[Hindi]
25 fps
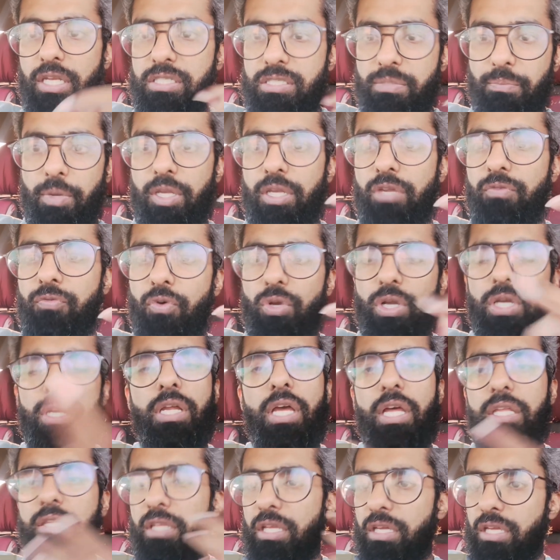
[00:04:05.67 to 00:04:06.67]
देर इज मनी फॉर
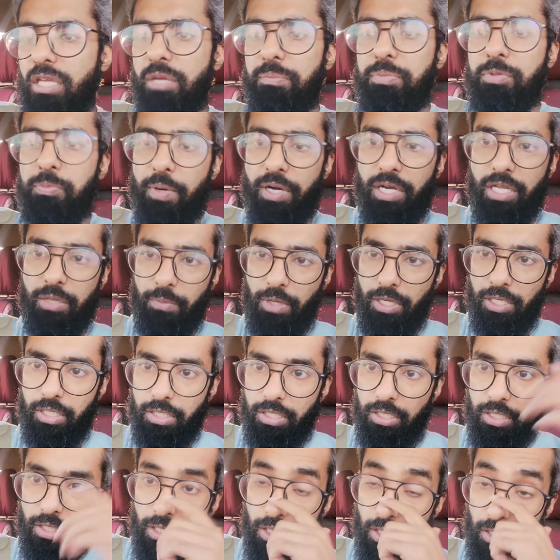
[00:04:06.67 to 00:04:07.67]
इट एंड दे कीप स्पेंडिंग
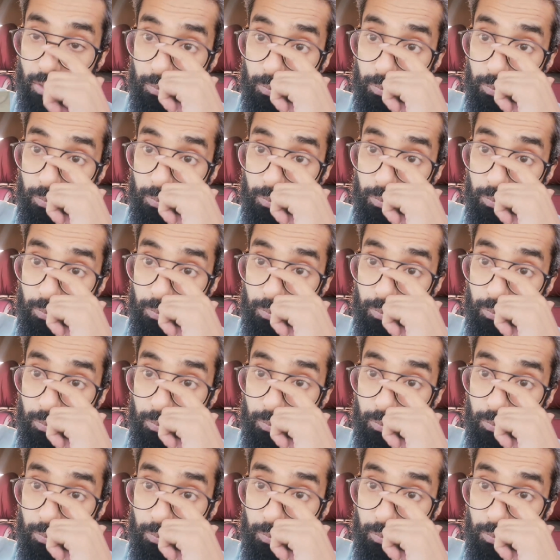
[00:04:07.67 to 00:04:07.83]
मनी